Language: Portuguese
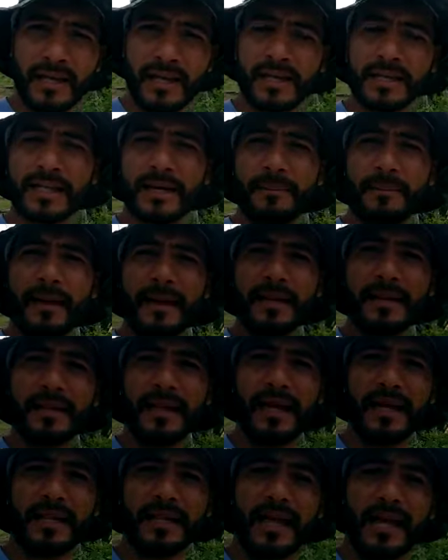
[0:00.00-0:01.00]
E também
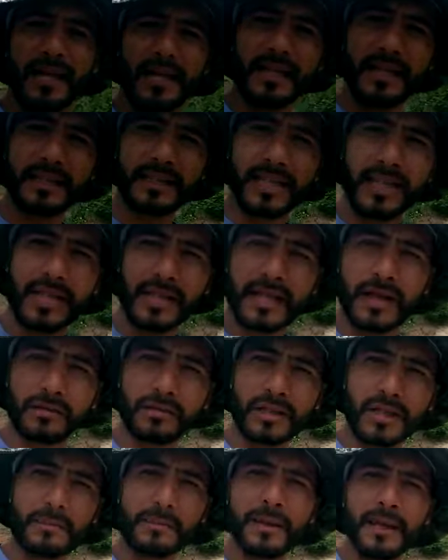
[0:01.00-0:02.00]
saindo daqui tem
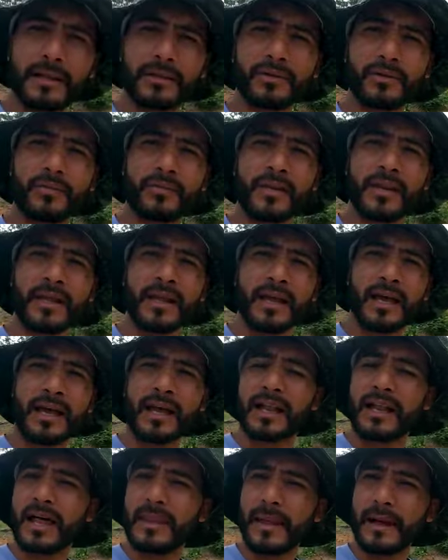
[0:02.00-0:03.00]
calçamento
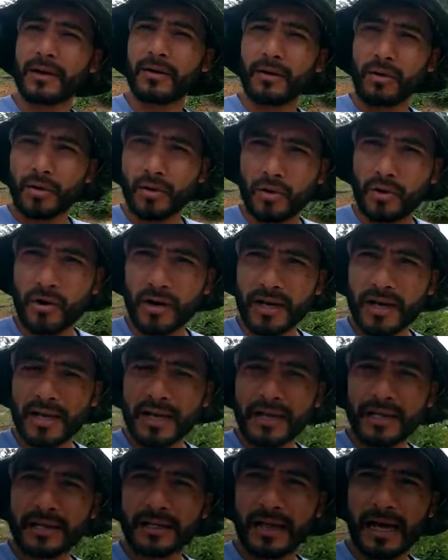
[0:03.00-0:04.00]
lá na
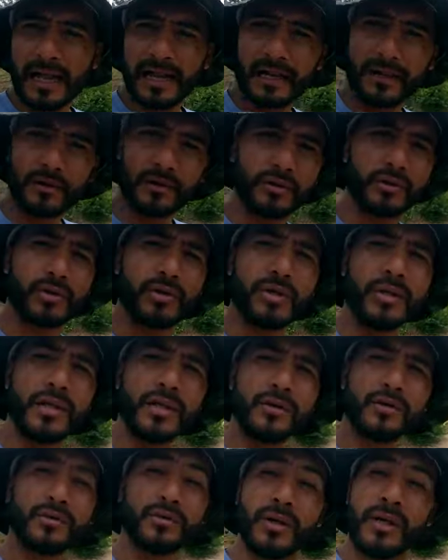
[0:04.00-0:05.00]
Colônia, ali no
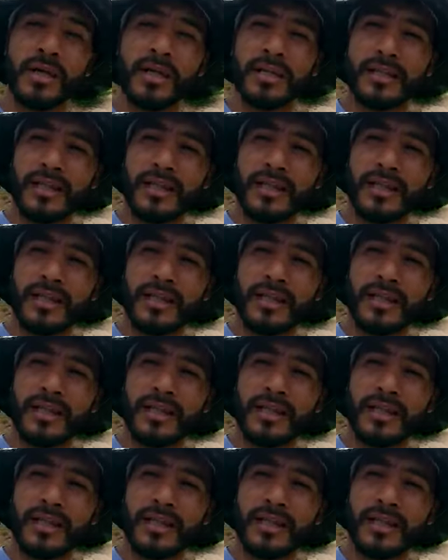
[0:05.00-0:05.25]
Antonico,